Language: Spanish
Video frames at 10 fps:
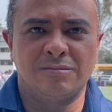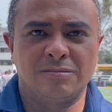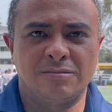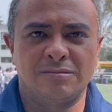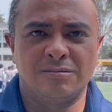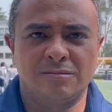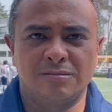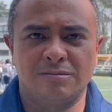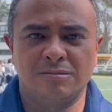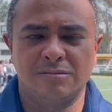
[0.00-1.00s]
y que hicieron el
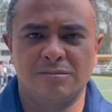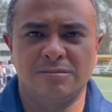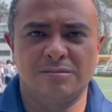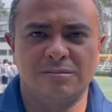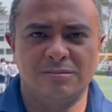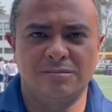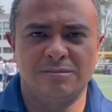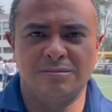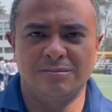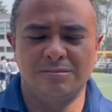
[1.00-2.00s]
mayor esfuerzo, eso
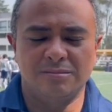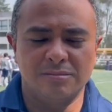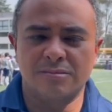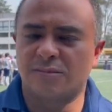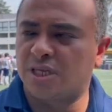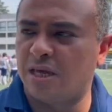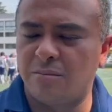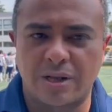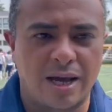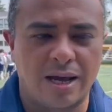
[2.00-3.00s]
está claro. Sí,
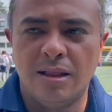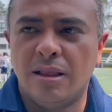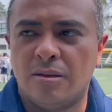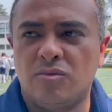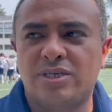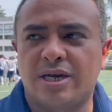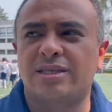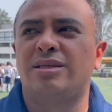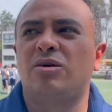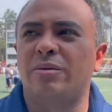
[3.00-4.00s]
mira, mucha
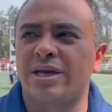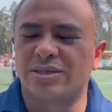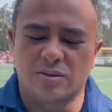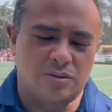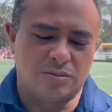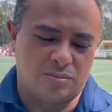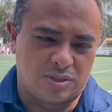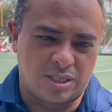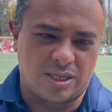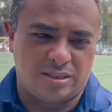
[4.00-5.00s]
gente no ve eso, ¿no?
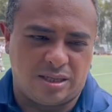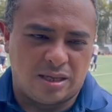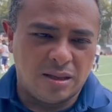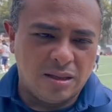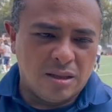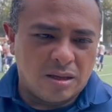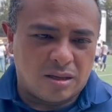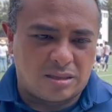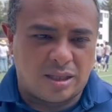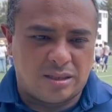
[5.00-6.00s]
Mucha gente
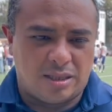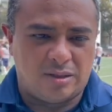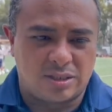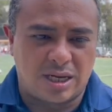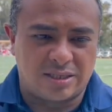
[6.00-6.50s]
de, nuestra,